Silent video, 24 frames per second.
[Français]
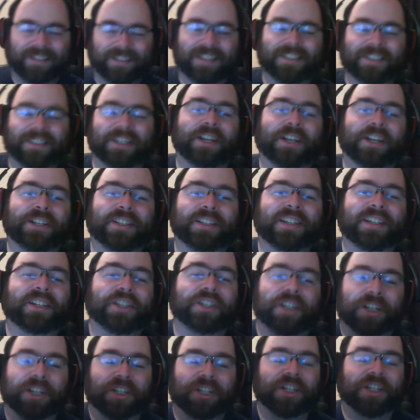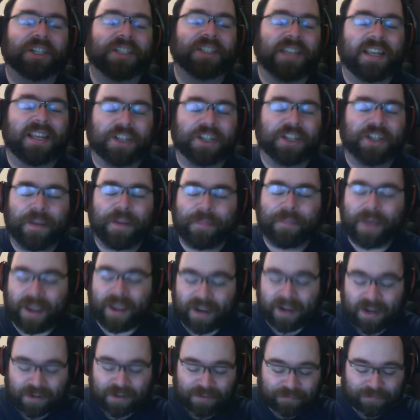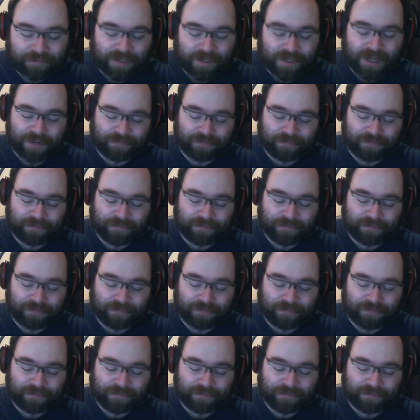J'exagère pareil, là, mais